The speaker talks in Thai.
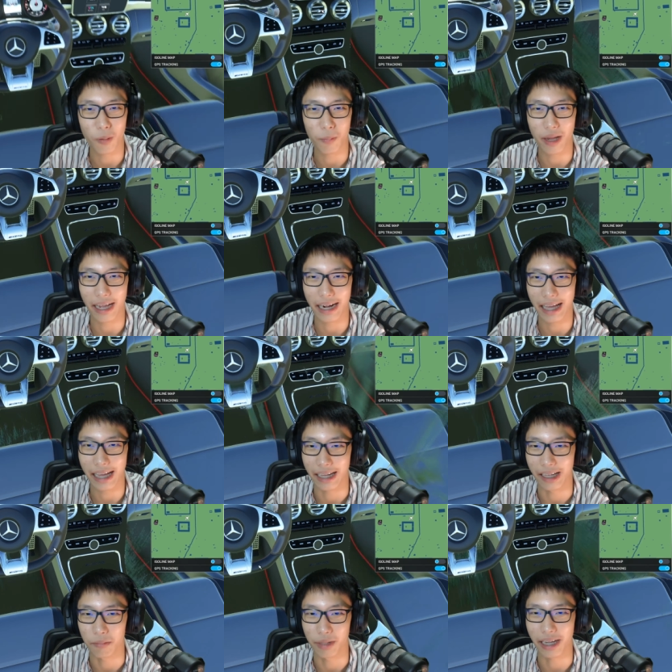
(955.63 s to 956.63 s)
บ้าคลั่ง
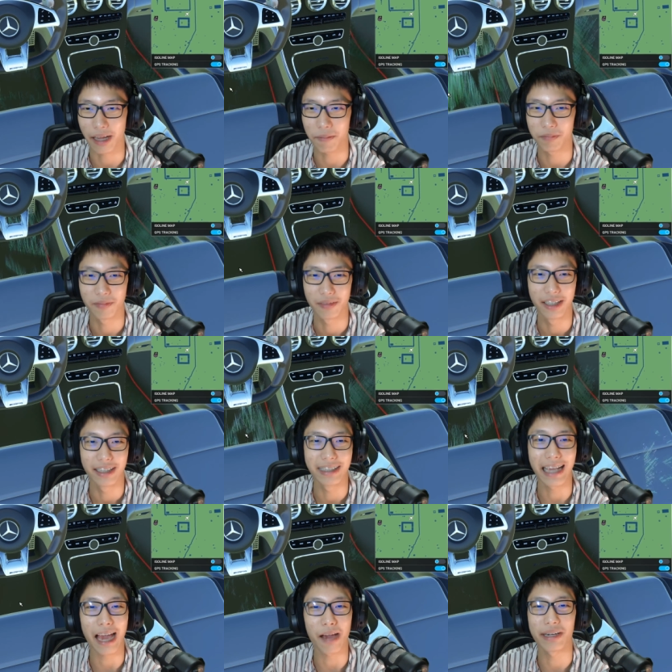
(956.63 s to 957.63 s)
เห็นไหมครับห
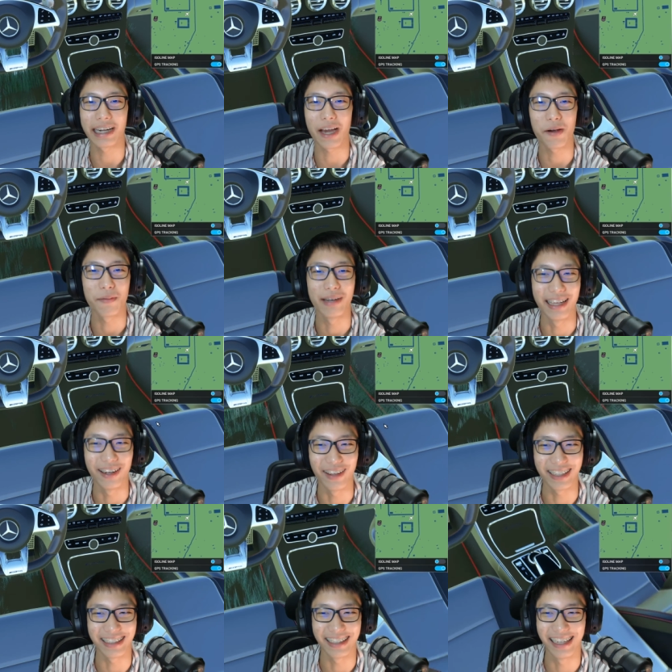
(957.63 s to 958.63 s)
ญ้ามันเข้ามาในร
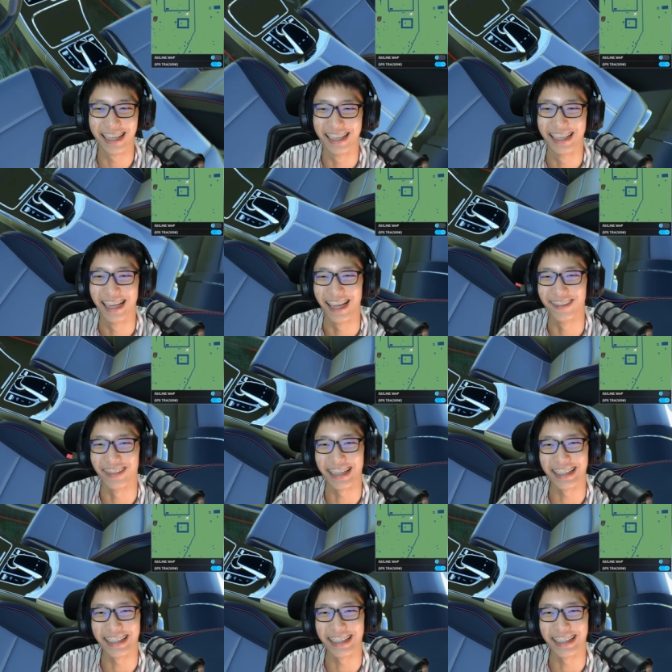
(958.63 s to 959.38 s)
ถ เห็นไหม